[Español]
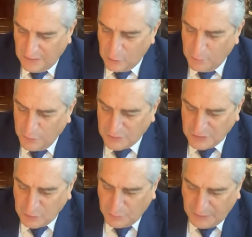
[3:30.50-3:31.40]
si en un
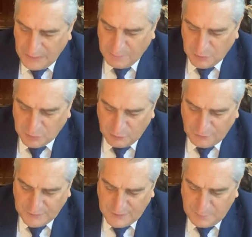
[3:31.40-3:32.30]
proceso, por ejemplo, se
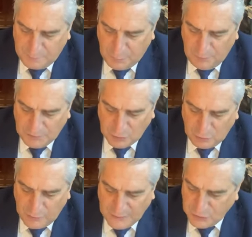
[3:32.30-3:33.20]
ofrece prueba
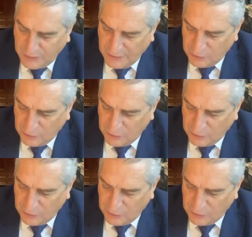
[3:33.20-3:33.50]
sobre un hecho